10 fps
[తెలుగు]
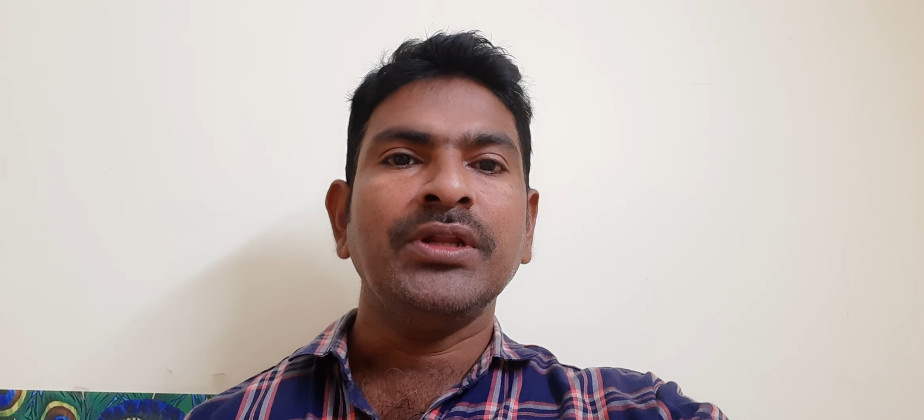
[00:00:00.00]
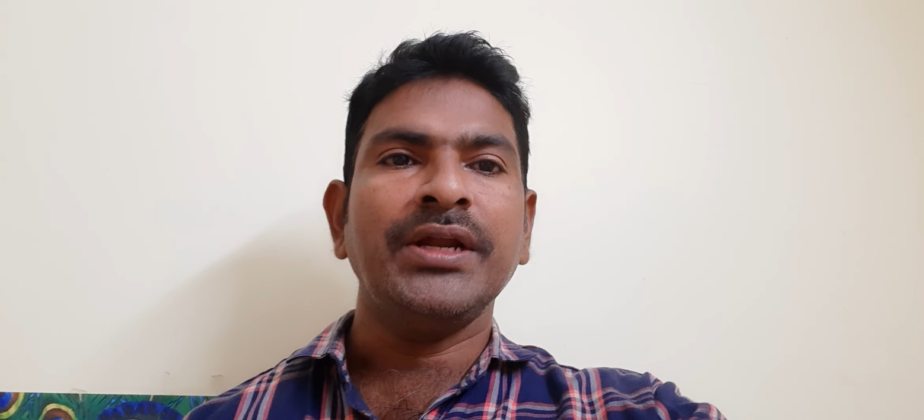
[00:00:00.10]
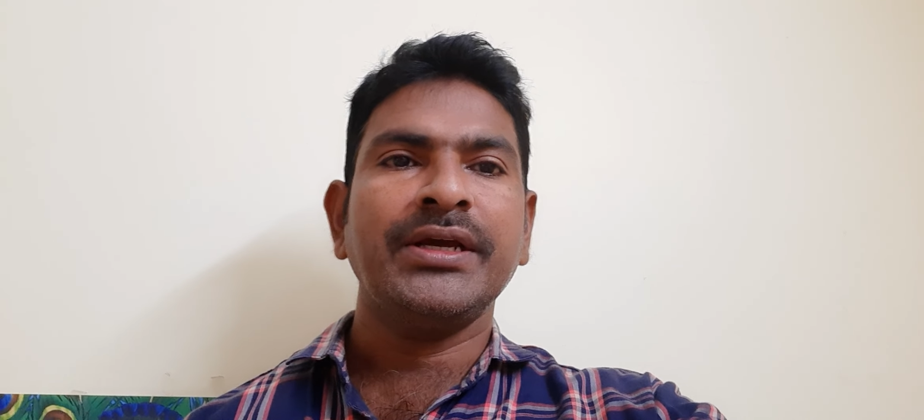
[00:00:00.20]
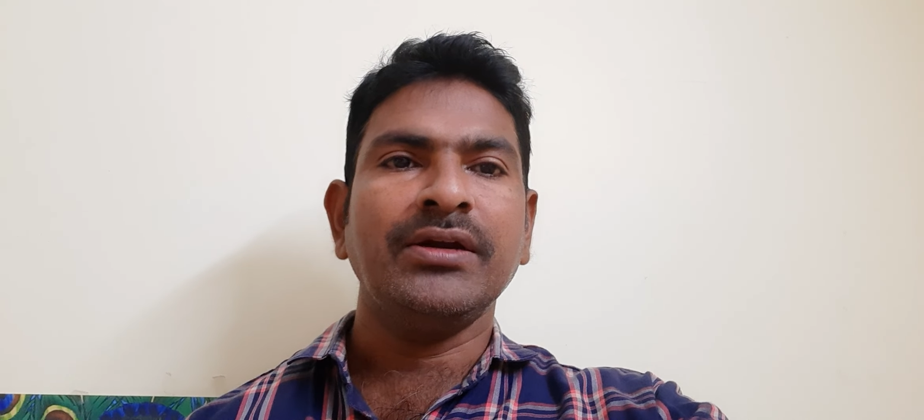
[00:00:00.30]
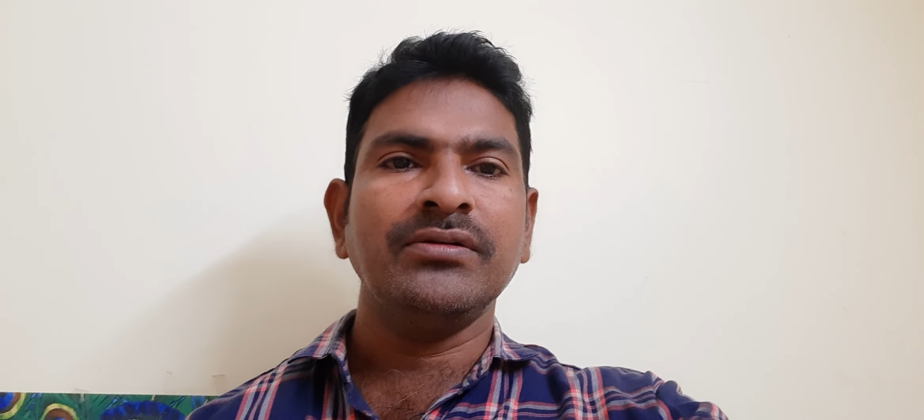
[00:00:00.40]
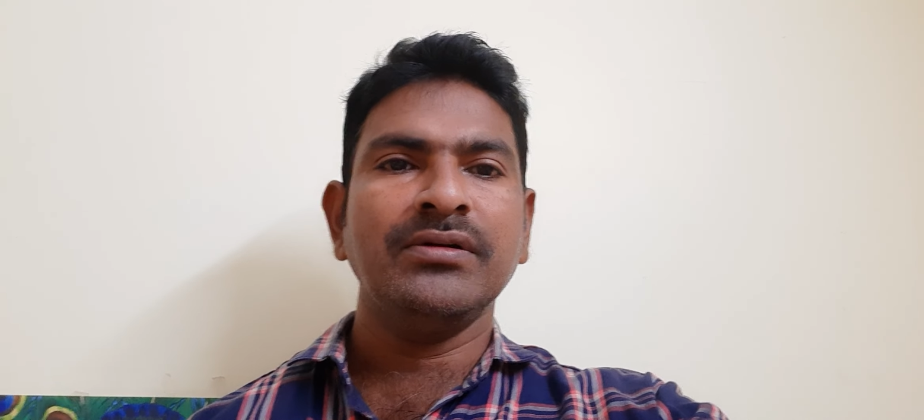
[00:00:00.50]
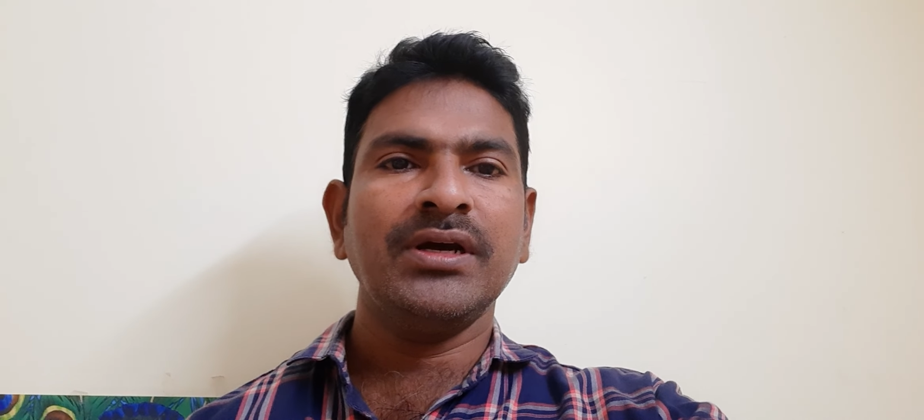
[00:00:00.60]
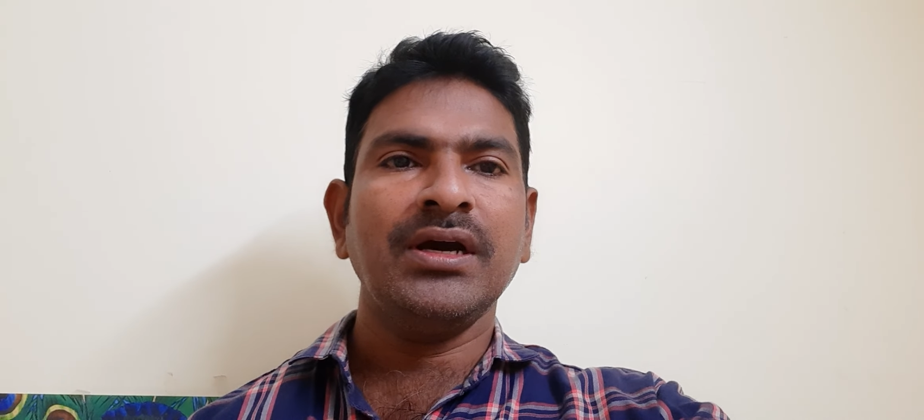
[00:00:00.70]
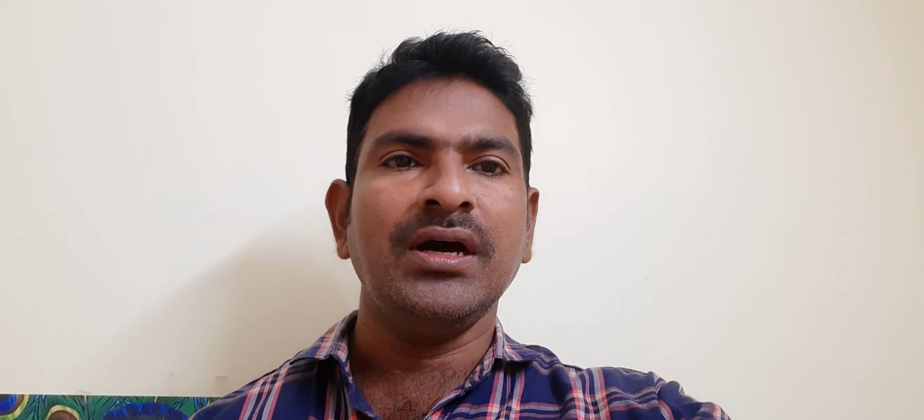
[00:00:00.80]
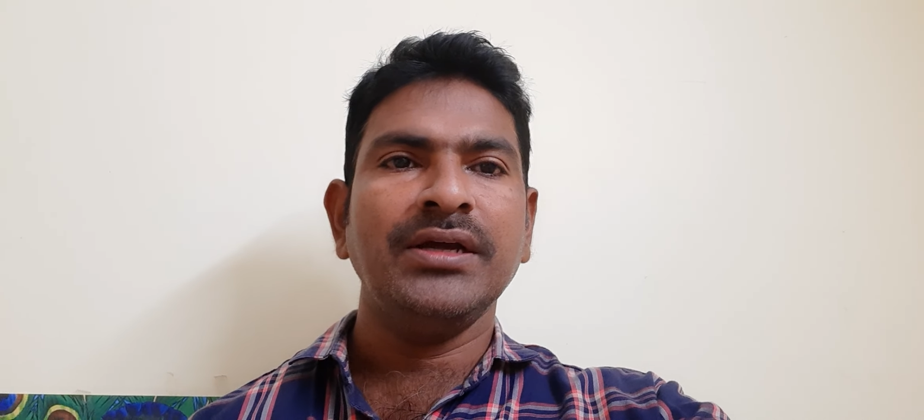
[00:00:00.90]
దానికి
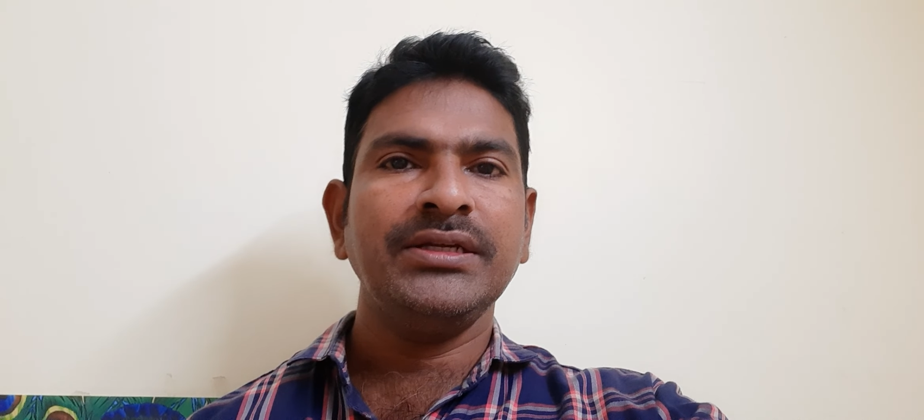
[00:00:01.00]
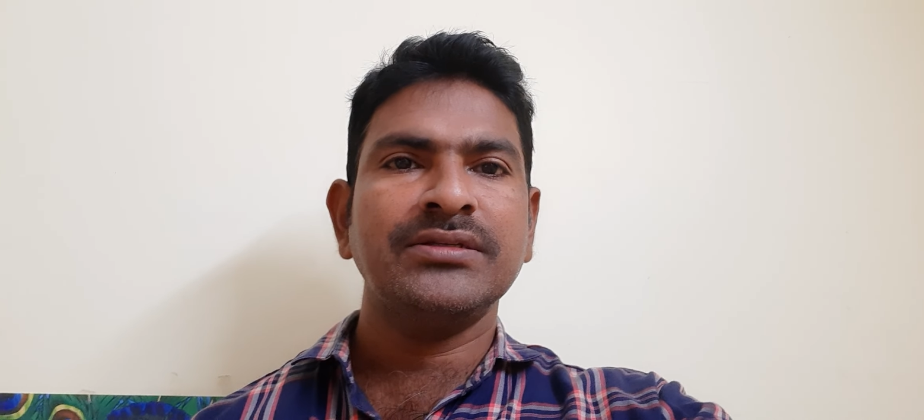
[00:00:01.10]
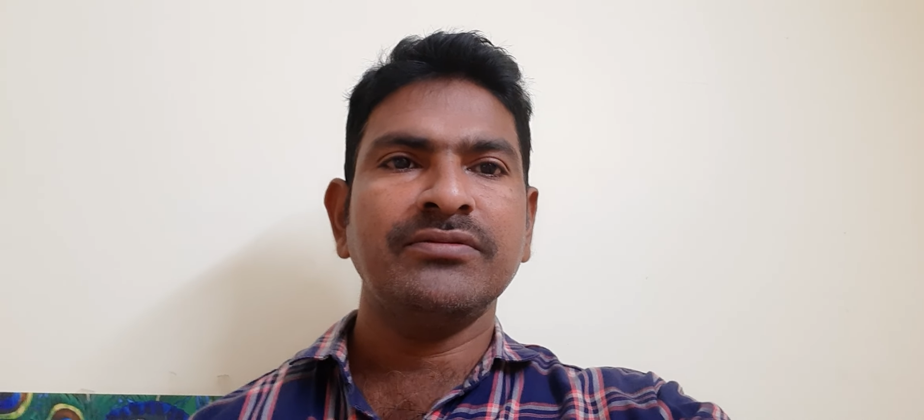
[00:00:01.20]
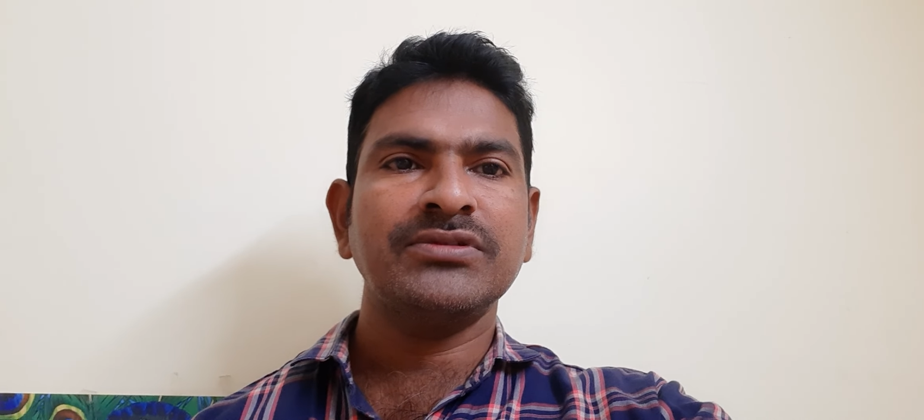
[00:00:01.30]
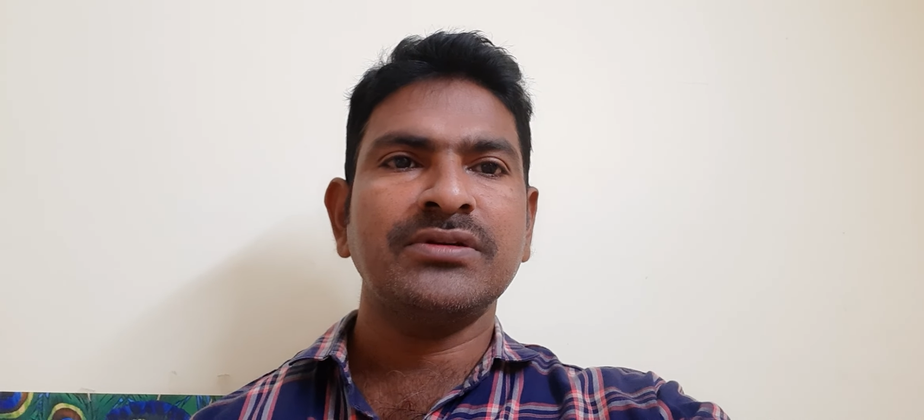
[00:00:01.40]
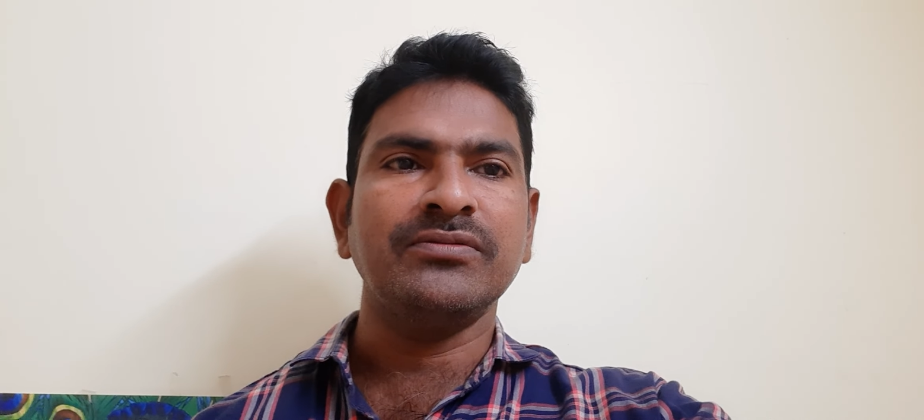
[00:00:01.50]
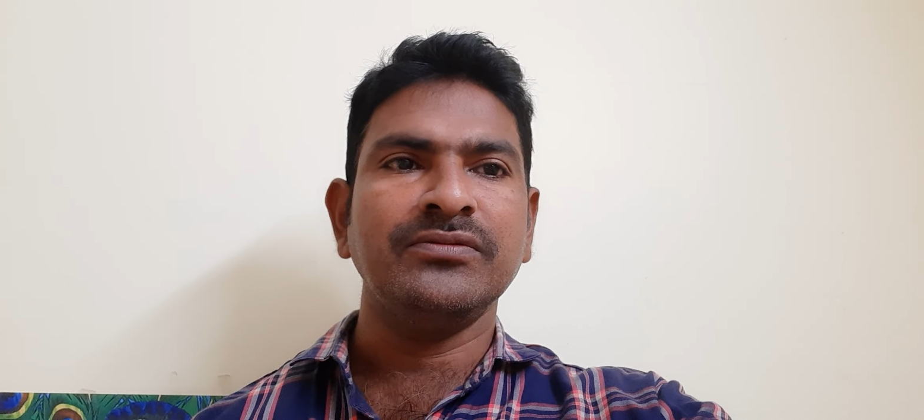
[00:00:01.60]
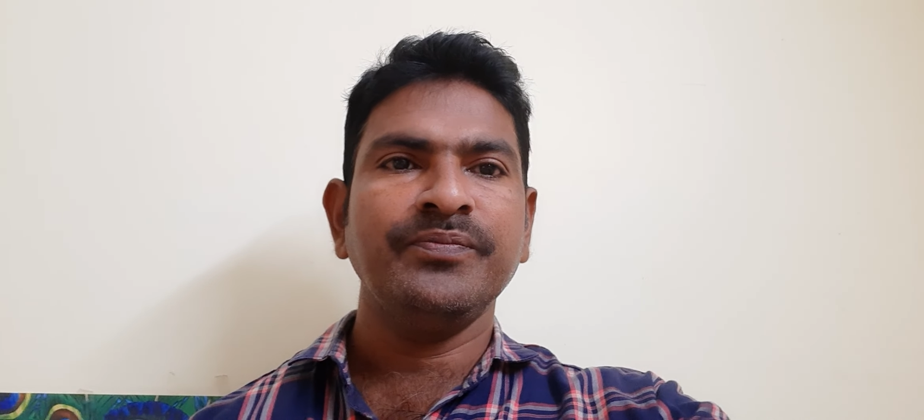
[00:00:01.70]
అనుగుణంగా ఈ సంవత్సరం